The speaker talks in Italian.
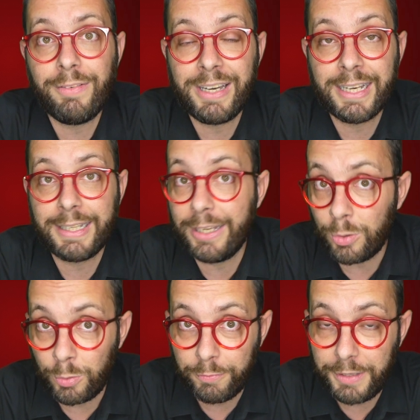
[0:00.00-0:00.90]
al venerdì
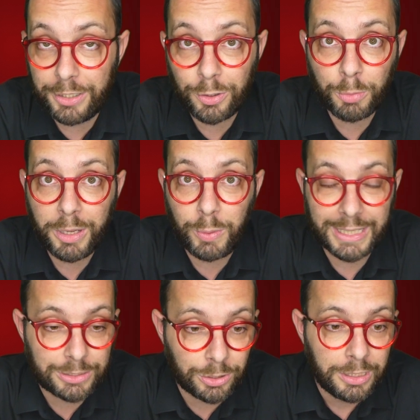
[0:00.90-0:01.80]
con un video come
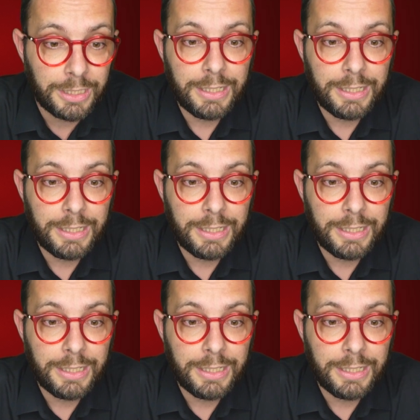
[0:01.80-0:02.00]
questo